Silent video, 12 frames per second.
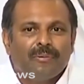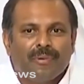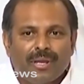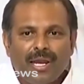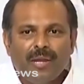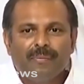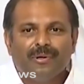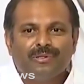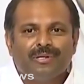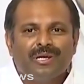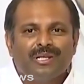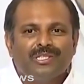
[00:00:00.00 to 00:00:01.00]
వీళ్ళు
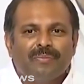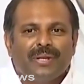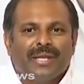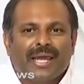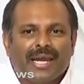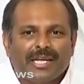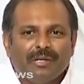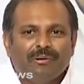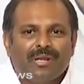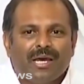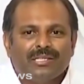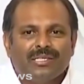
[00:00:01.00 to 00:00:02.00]
వెళ్ళిపోతున్నారని చెప్పి నెగటివ్
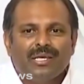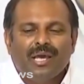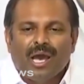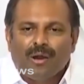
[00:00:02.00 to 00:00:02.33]
రాసి